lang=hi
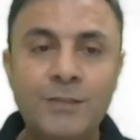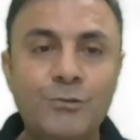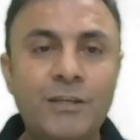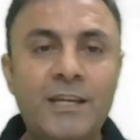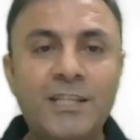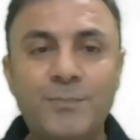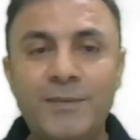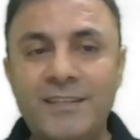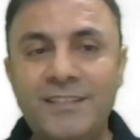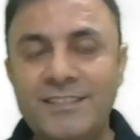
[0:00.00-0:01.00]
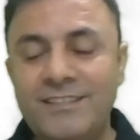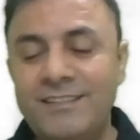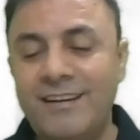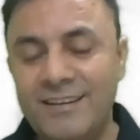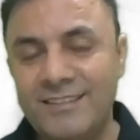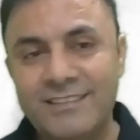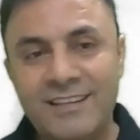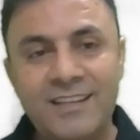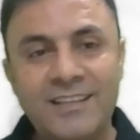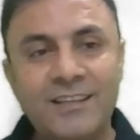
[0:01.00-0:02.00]
तो ये एच पी टी जी टी आर्ट्स
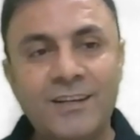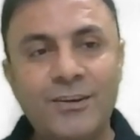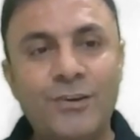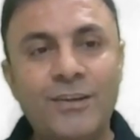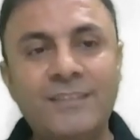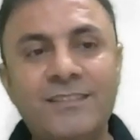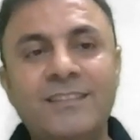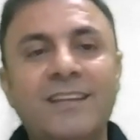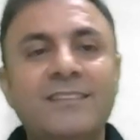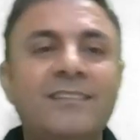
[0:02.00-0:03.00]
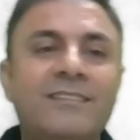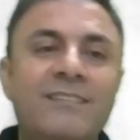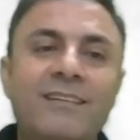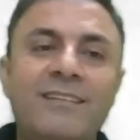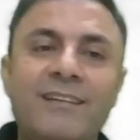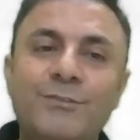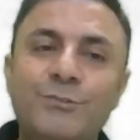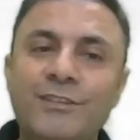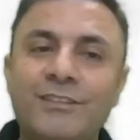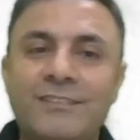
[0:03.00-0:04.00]
के लिए था और इसी तरह से ट्रेन
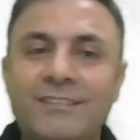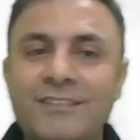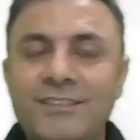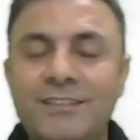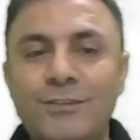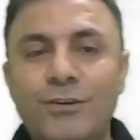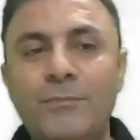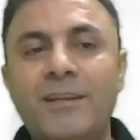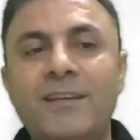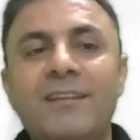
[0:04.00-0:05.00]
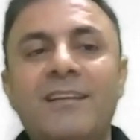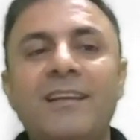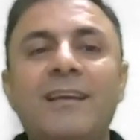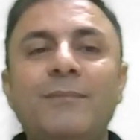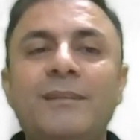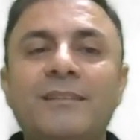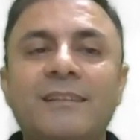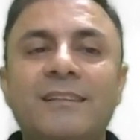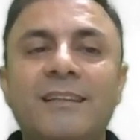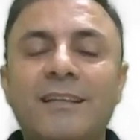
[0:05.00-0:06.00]
ग्रेजुएट टीचर टी जी टी नॉन मेडिकल के लिए आप देख
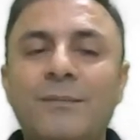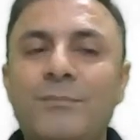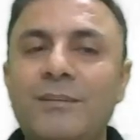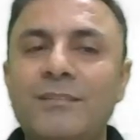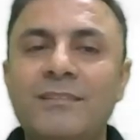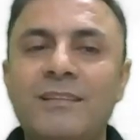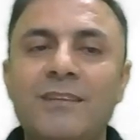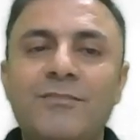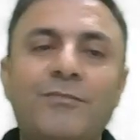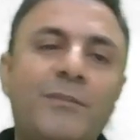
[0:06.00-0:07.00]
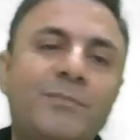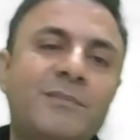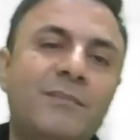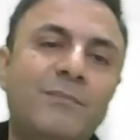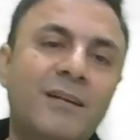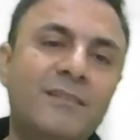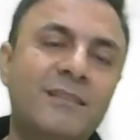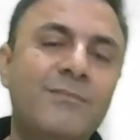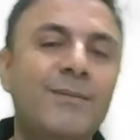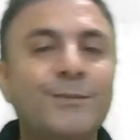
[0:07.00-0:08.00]
सकते हैं कि बी एस सी है फिफ्टी परसेंट मार्क्स
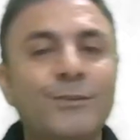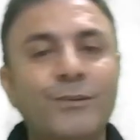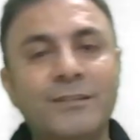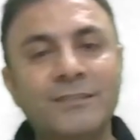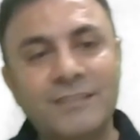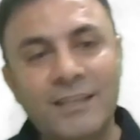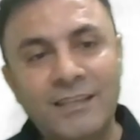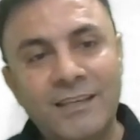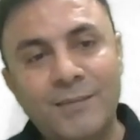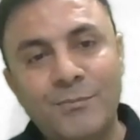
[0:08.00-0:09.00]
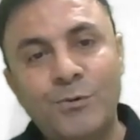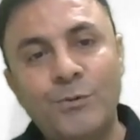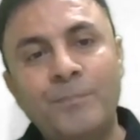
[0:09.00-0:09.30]
हैं बैचलर्स चाहिए आपको